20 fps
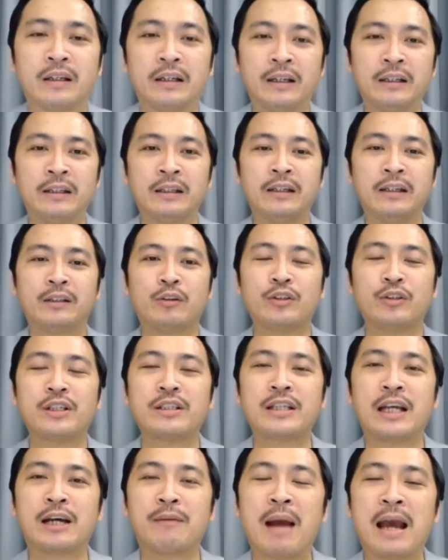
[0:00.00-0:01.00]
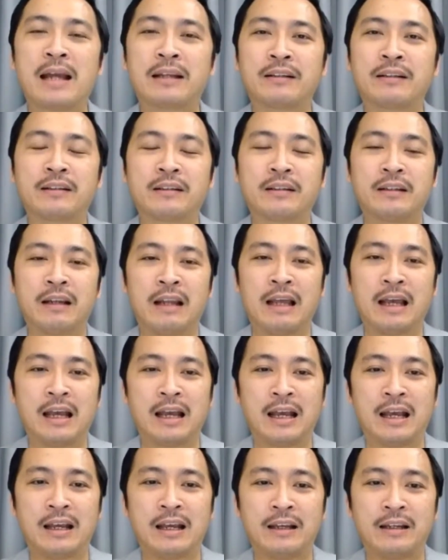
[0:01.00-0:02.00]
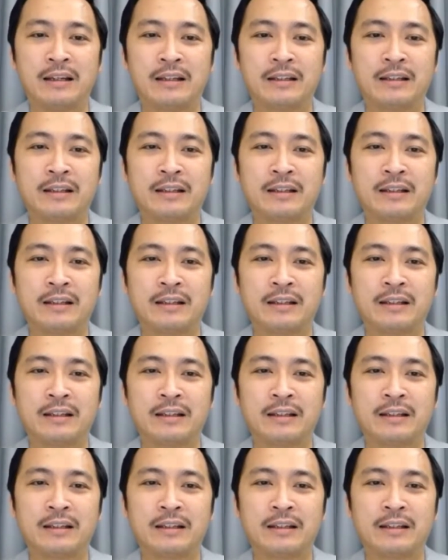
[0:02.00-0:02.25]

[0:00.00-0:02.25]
Thế thì tôi chia sẻ với bạn là